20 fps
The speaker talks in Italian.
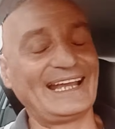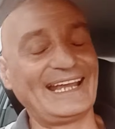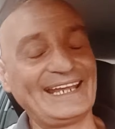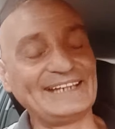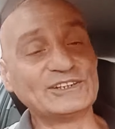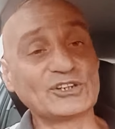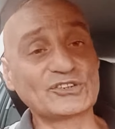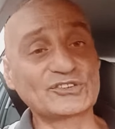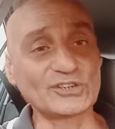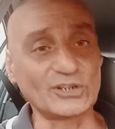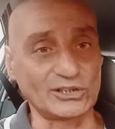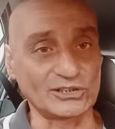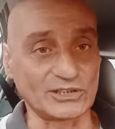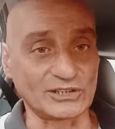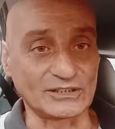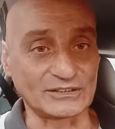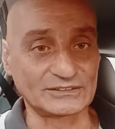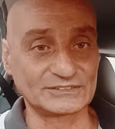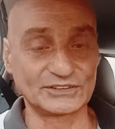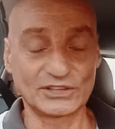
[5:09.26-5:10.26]
E non
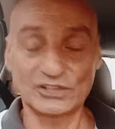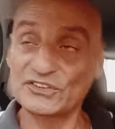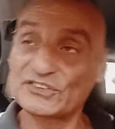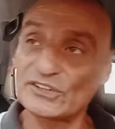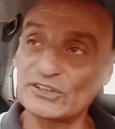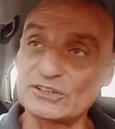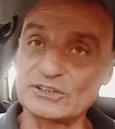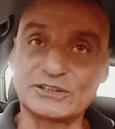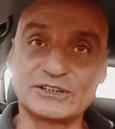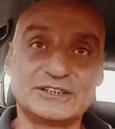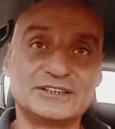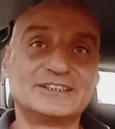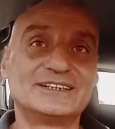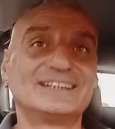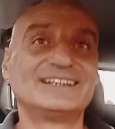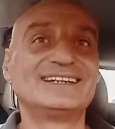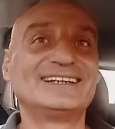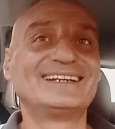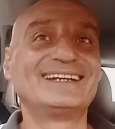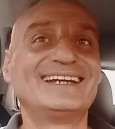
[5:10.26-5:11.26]
solo, non solo.
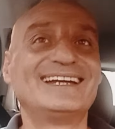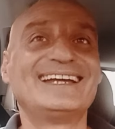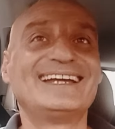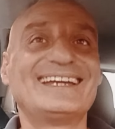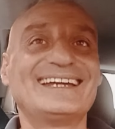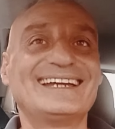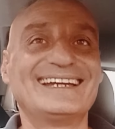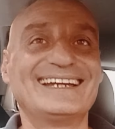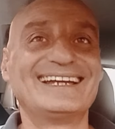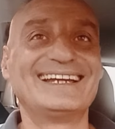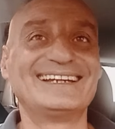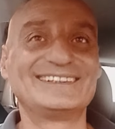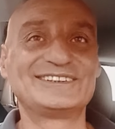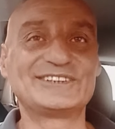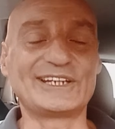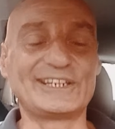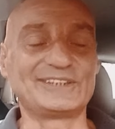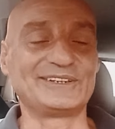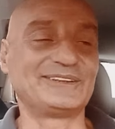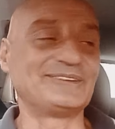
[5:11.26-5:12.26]

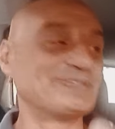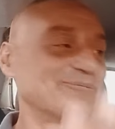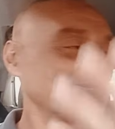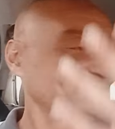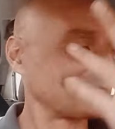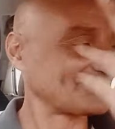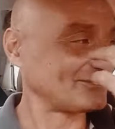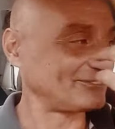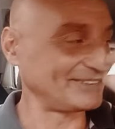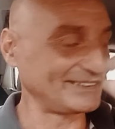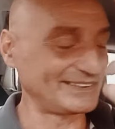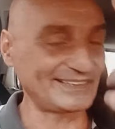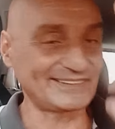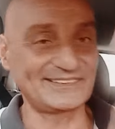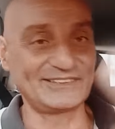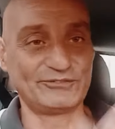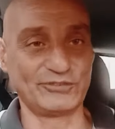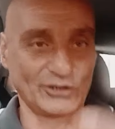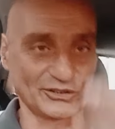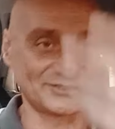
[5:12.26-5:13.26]
Cioè, finché
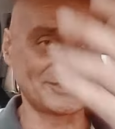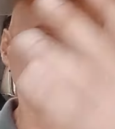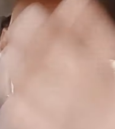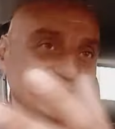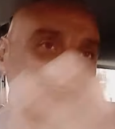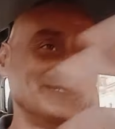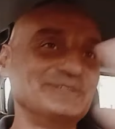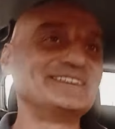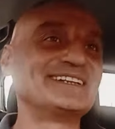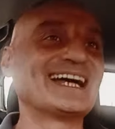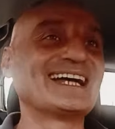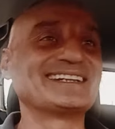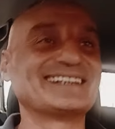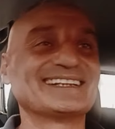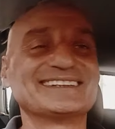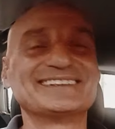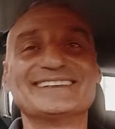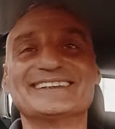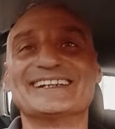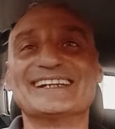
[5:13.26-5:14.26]
si fossero limitati
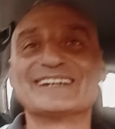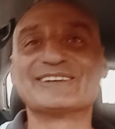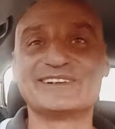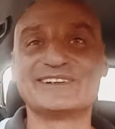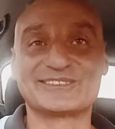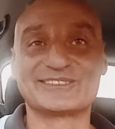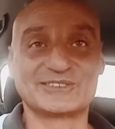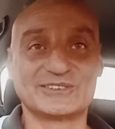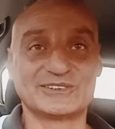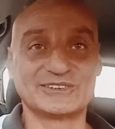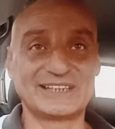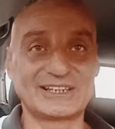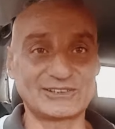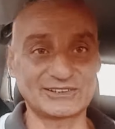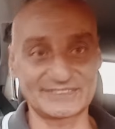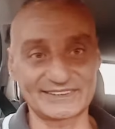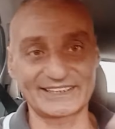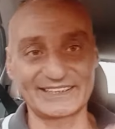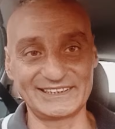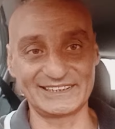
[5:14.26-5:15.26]
a dire questo, la
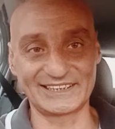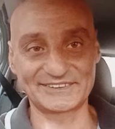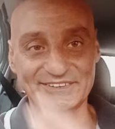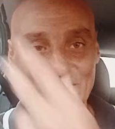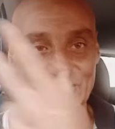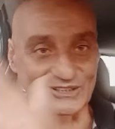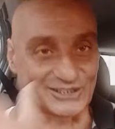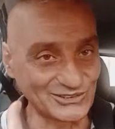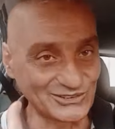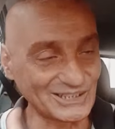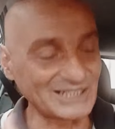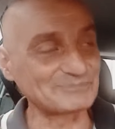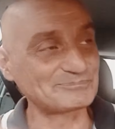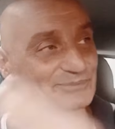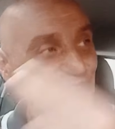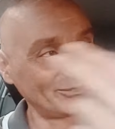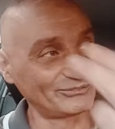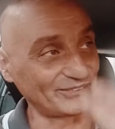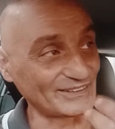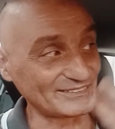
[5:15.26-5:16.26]
cosa che gli ha dato ancora
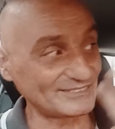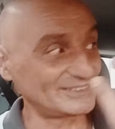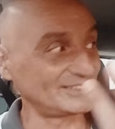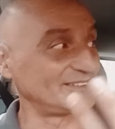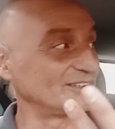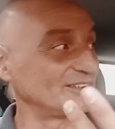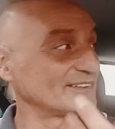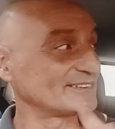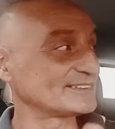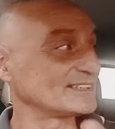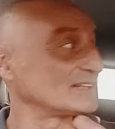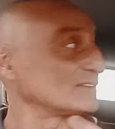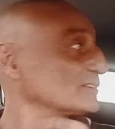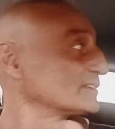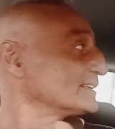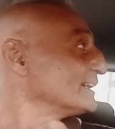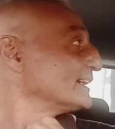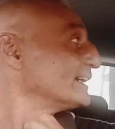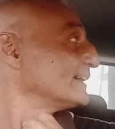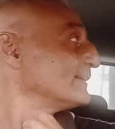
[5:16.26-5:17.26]
più fastidio è
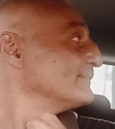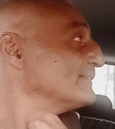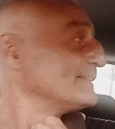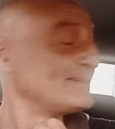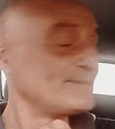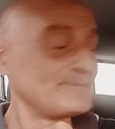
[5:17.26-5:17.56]
stato che